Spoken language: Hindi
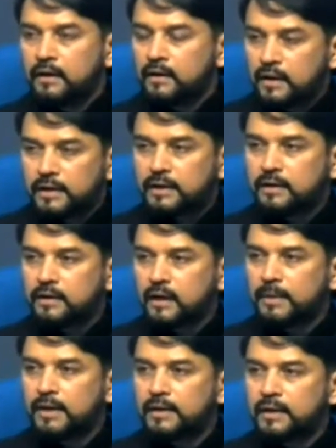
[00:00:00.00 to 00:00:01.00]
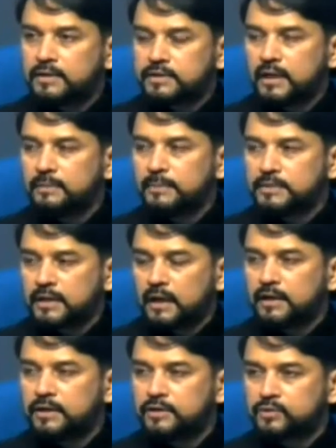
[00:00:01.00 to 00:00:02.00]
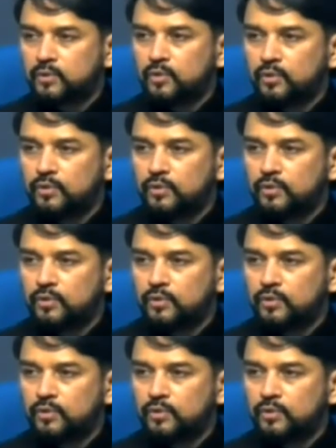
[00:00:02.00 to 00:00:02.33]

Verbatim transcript: लेकिन हमारे एचआरडी मंत्रालय ने इसको